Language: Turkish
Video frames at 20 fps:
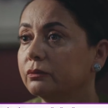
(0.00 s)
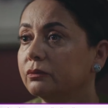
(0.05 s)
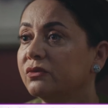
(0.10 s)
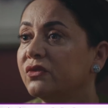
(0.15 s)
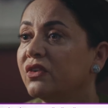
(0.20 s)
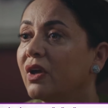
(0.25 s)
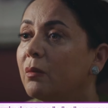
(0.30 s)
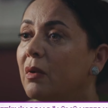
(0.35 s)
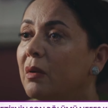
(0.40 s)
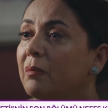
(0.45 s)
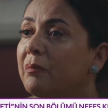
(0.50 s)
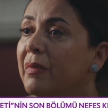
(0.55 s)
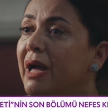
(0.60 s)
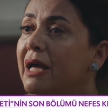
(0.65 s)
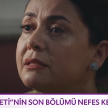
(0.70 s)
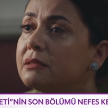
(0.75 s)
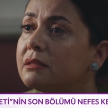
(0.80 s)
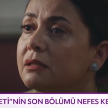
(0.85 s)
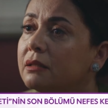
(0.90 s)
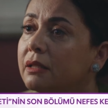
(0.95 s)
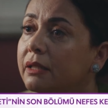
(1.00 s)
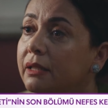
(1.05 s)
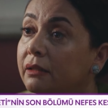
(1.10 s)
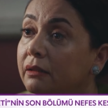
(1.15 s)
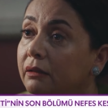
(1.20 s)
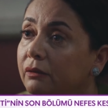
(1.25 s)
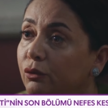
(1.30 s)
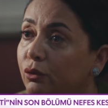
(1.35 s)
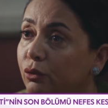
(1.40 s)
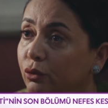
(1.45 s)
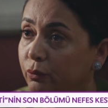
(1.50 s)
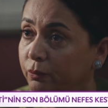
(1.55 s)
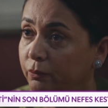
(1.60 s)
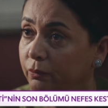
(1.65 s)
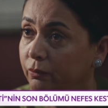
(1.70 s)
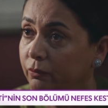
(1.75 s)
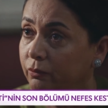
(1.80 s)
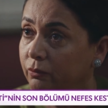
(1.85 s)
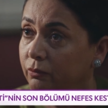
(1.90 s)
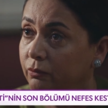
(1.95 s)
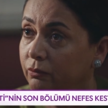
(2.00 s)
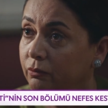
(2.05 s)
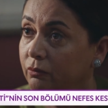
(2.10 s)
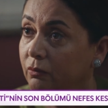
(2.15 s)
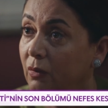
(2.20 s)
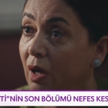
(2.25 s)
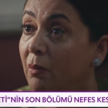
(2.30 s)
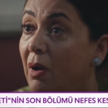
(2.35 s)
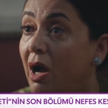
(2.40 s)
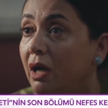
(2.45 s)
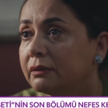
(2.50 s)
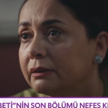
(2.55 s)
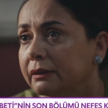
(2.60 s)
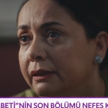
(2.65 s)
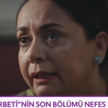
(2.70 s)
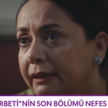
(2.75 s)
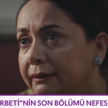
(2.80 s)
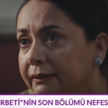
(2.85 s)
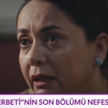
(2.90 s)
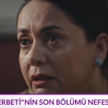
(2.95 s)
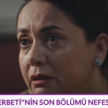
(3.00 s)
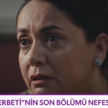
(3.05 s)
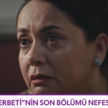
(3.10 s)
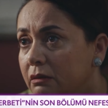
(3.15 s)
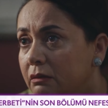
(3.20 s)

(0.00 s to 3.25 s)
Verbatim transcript: Tamam ben sana inanıyorum. Ama artık yeter.